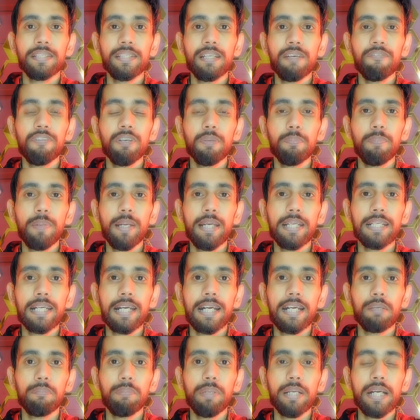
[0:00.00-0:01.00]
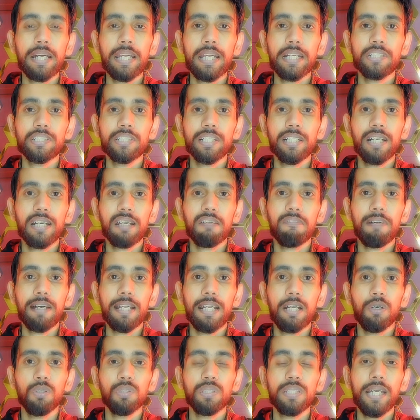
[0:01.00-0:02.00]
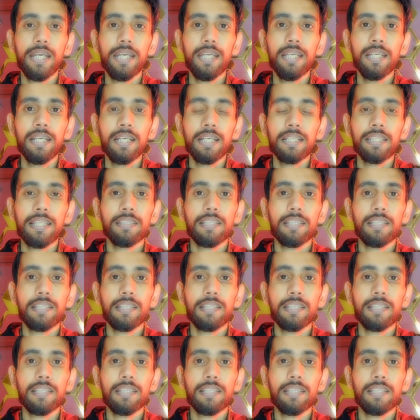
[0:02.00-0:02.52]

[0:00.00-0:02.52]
या फिर पैन कार्ड में करेक्शन करवाना होता है